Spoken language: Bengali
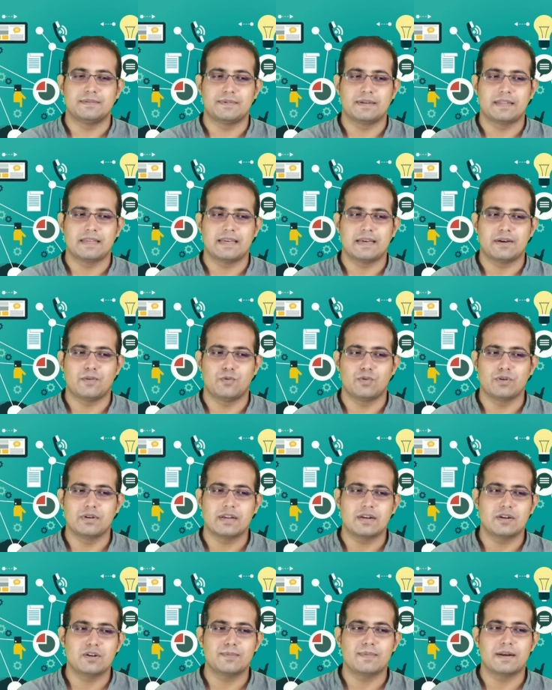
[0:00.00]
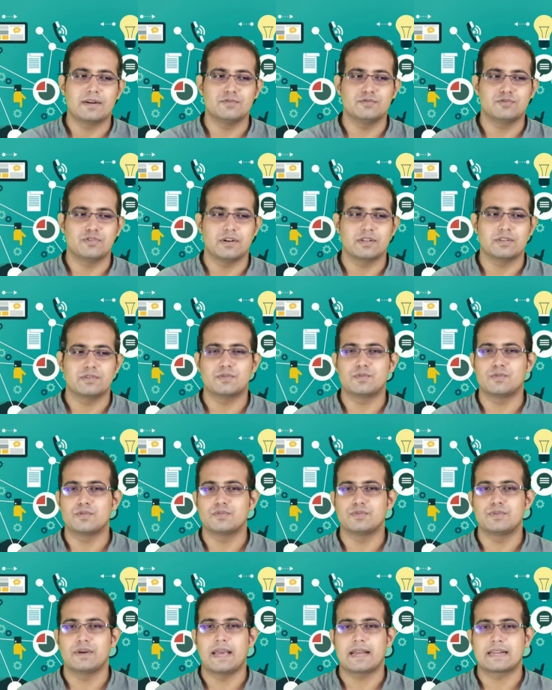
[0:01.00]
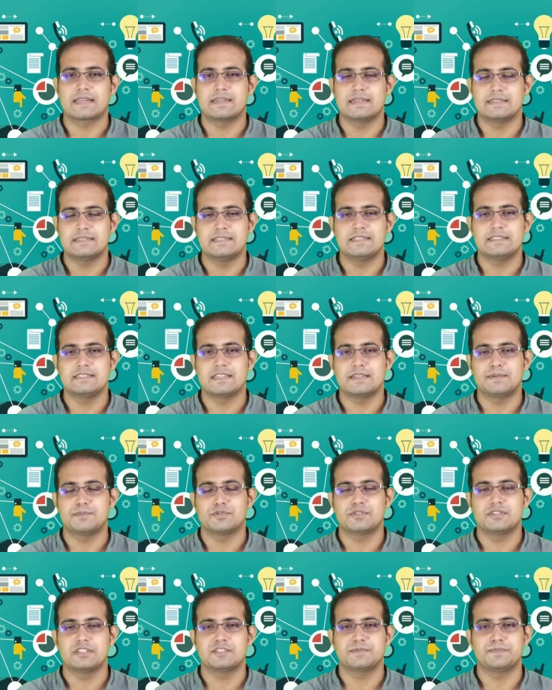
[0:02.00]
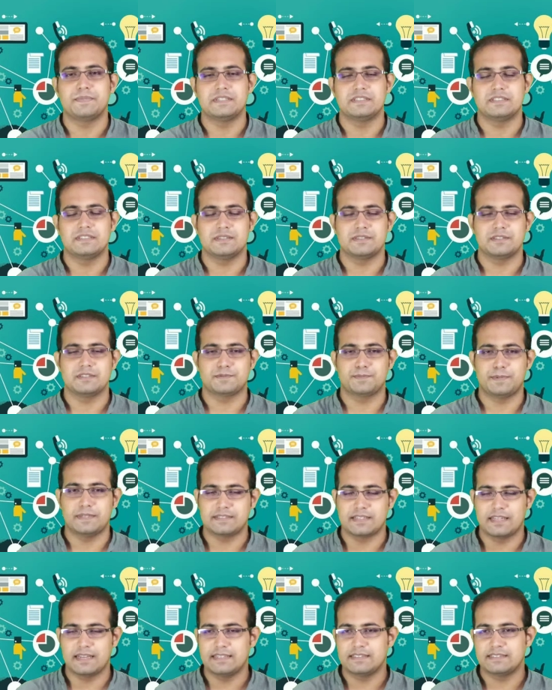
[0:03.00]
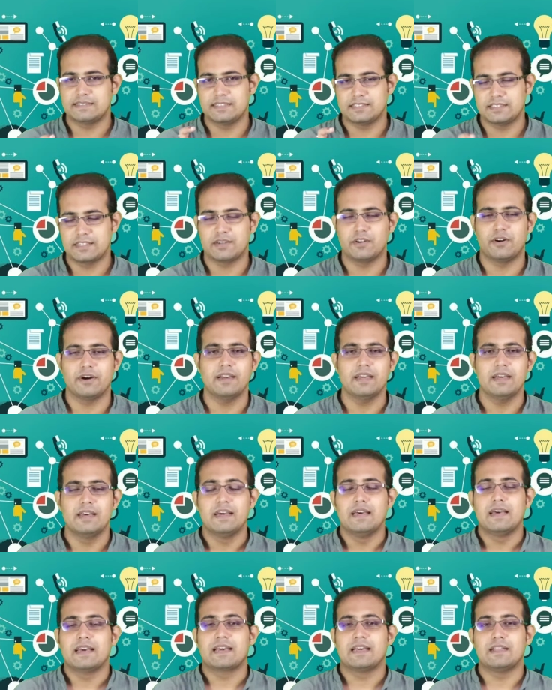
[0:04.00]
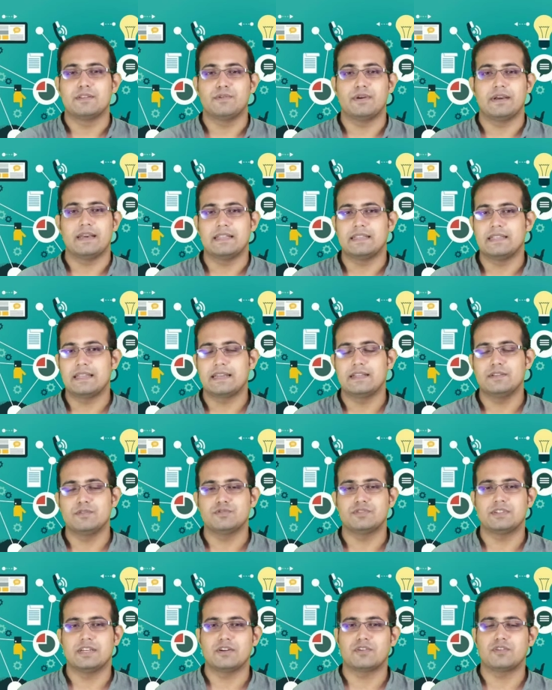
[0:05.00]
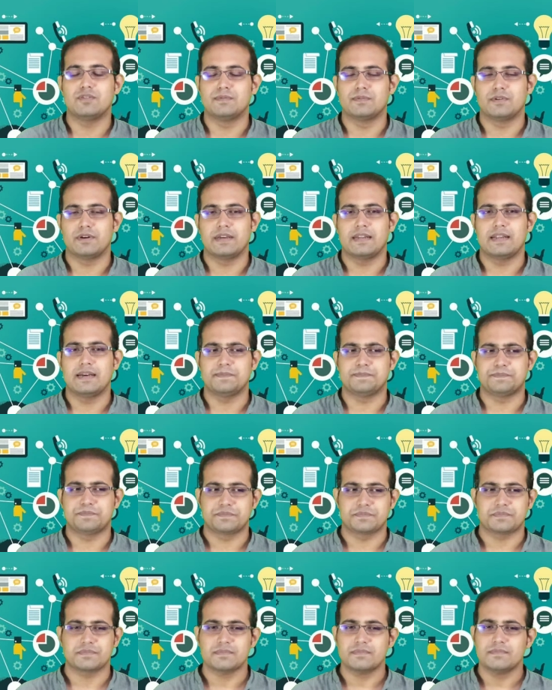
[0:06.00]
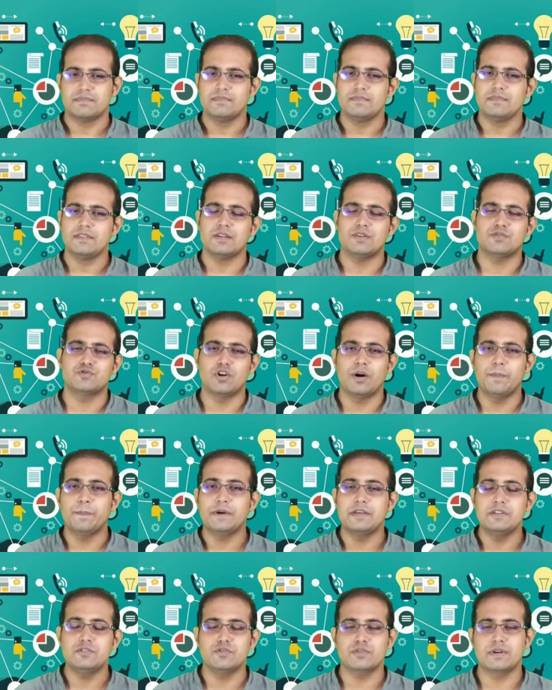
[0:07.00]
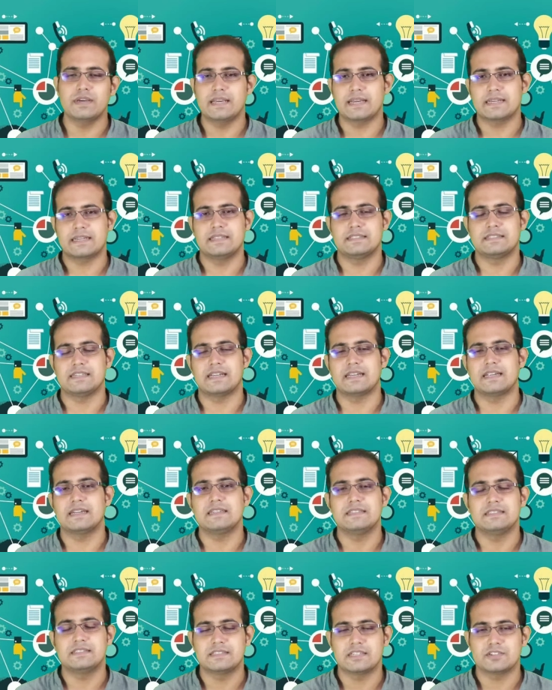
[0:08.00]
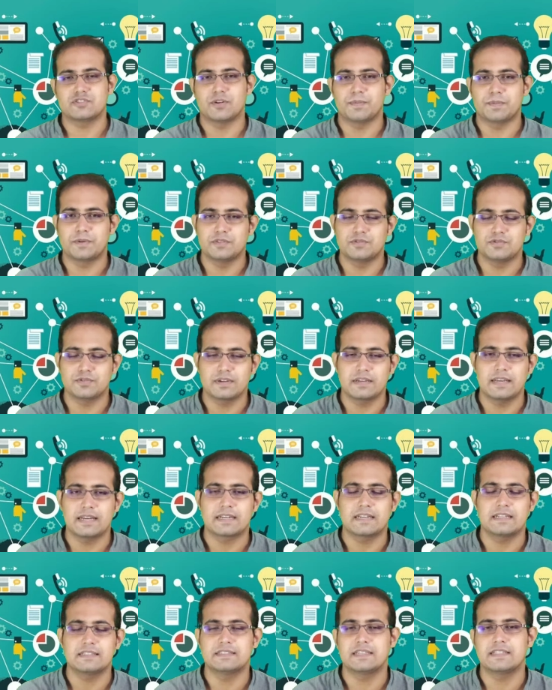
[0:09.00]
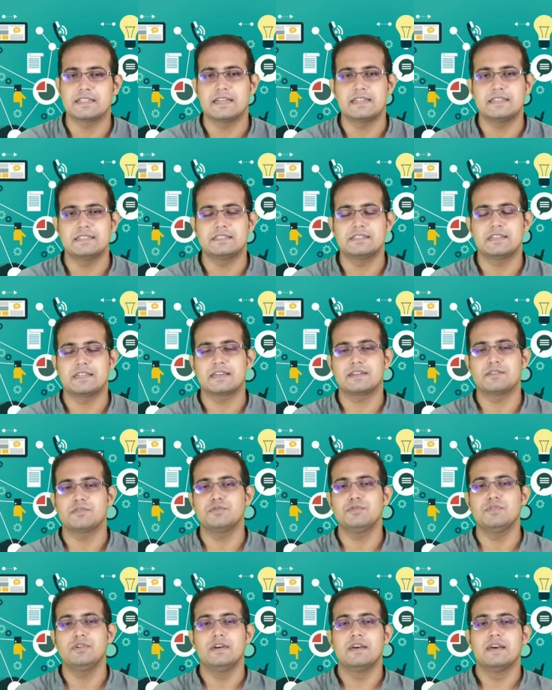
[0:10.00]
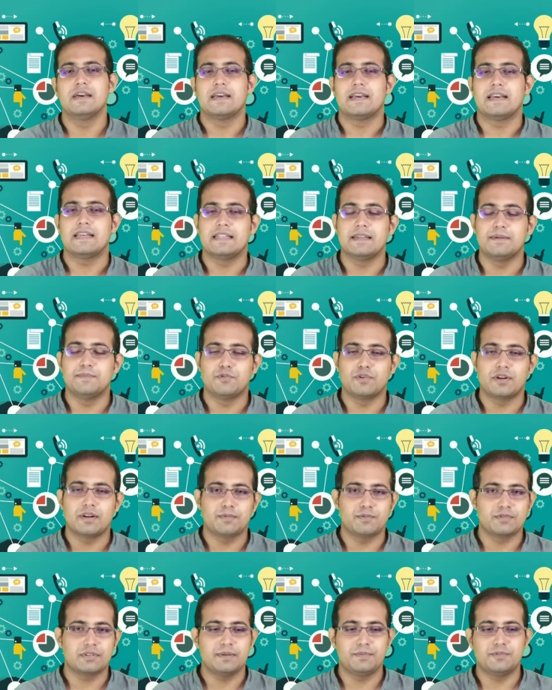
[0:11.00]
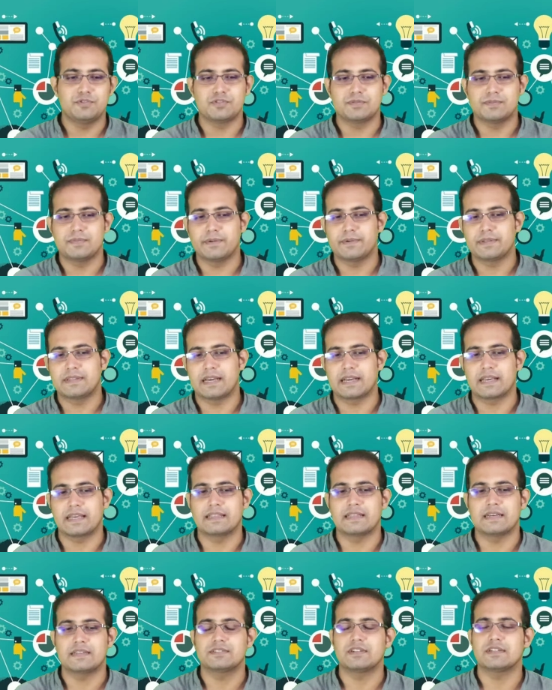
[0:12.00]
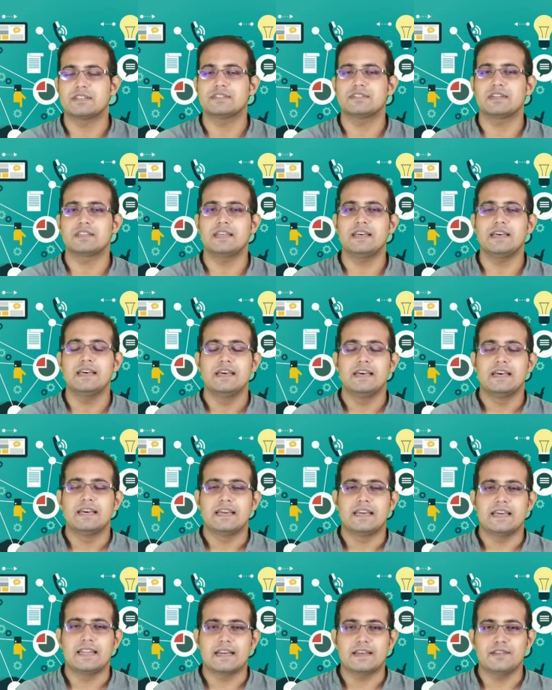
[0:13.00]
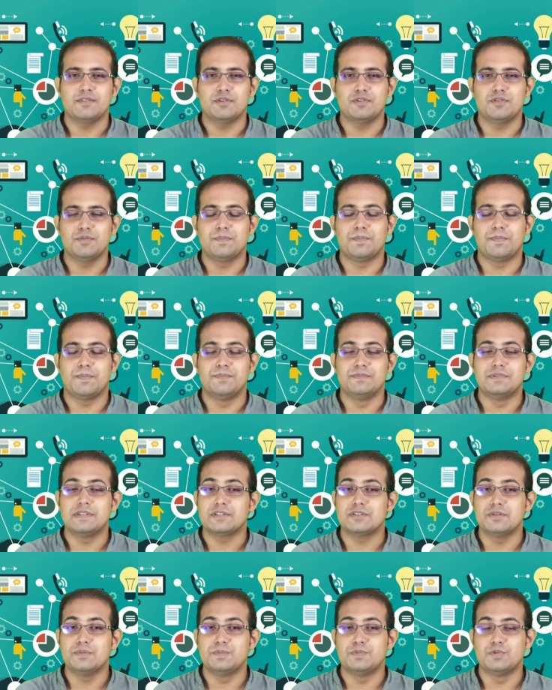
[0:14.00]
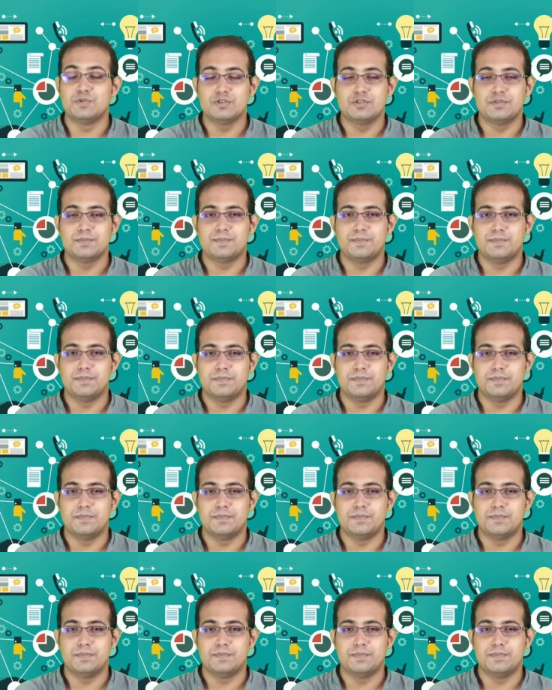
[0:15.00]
মানে অন্যান্য মানুষ হয়তো কোনো একটা জিনিসের মধ্যে স্পেশালাইজেশন হয় কিন্তু এদের কিন্তু সেরকম নয় এরা সব কিছুকে একটা জানার ইচ্ছা সব কিছুকেই একটা চেনার ইচ্ছা কিন্তু এদের মনের মধ্যে ভীষণভাবে থাকে তার সাথে সাথে এরা কিন্তু একটু যেহেতু বুধ